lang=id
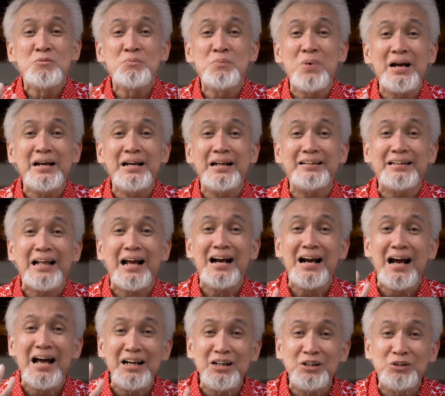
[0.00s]
pada
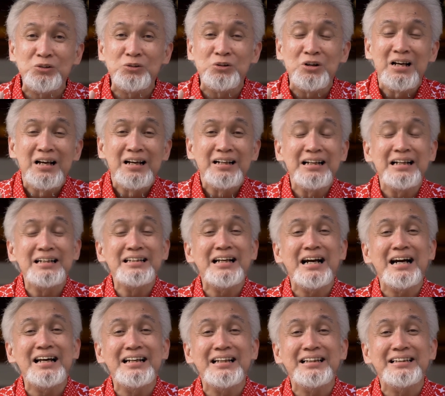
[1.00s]
tanganku dan
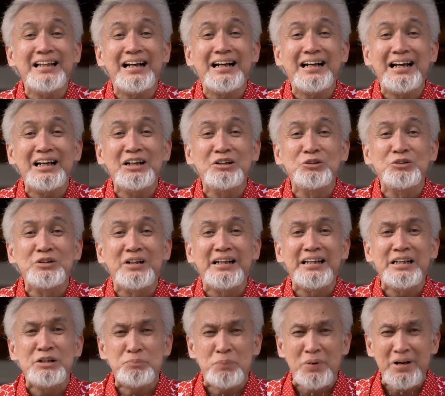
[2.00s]
jangan letakkan dunia
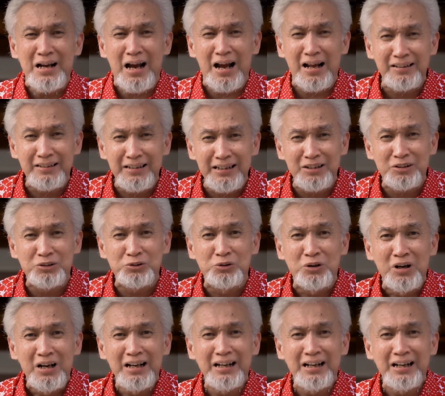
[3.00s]
ini pada hatiku